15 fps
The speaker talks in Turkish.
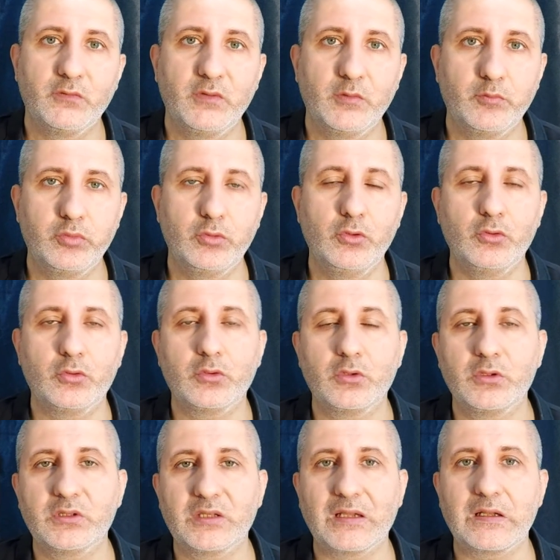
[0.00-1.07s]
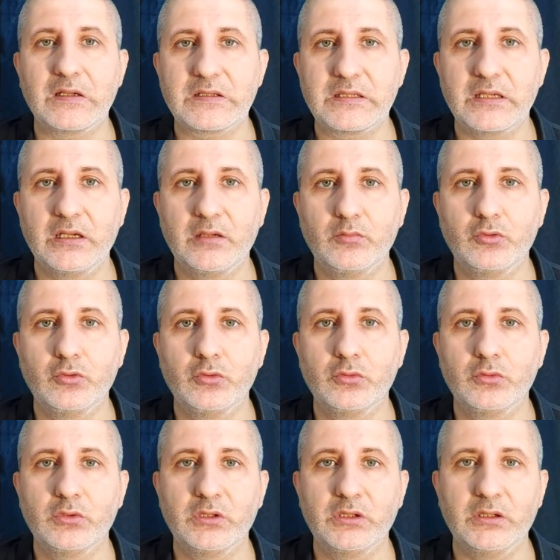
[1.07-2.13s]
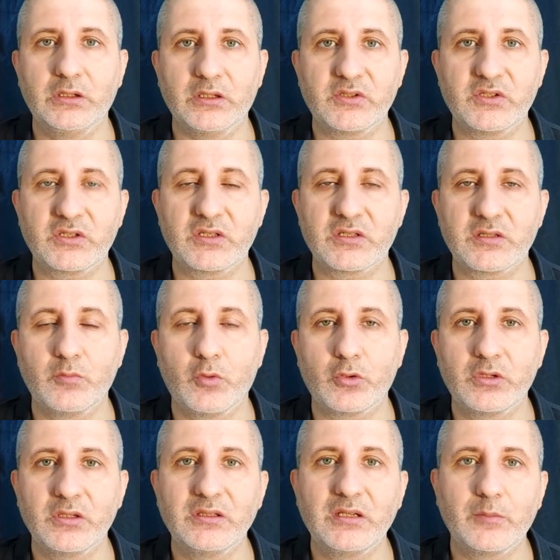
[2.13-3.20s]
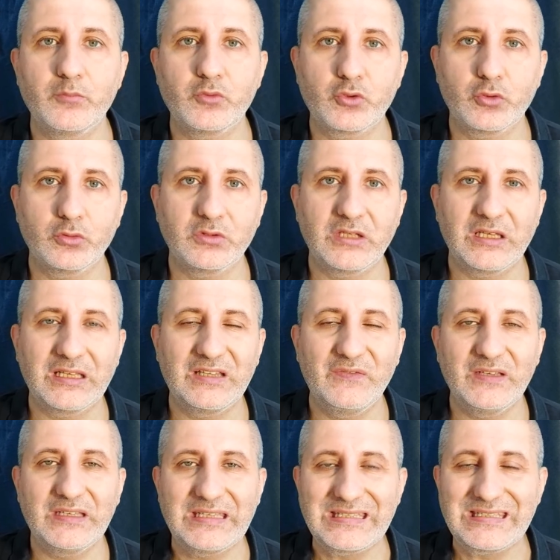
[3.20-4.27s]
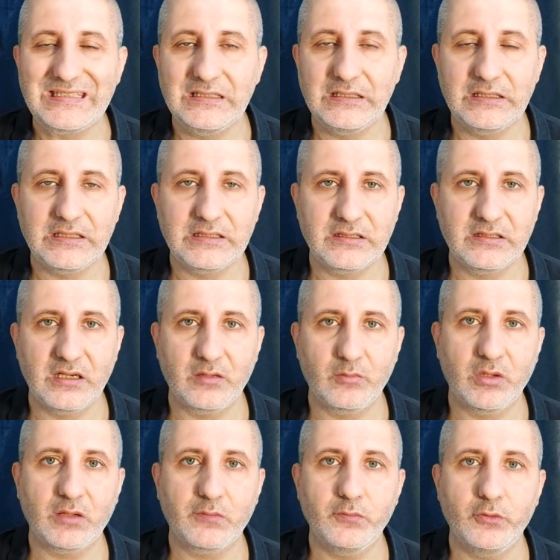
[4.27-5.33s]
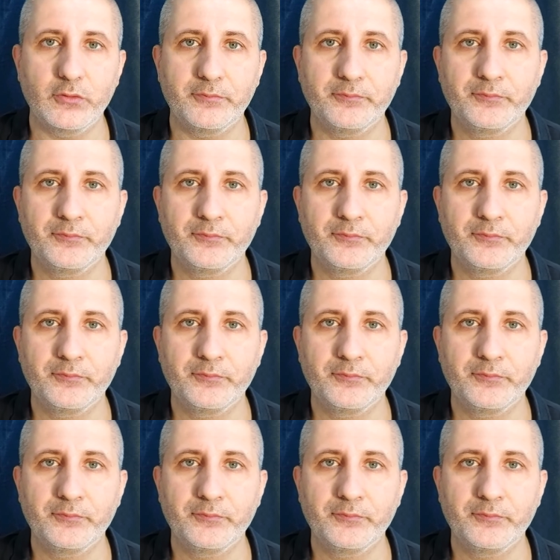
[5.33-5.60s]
Ve bu takasa bu e, açıkçası Bordo'nun yapmış olduğu teklife kesinlikle sıcak bakmıyorum.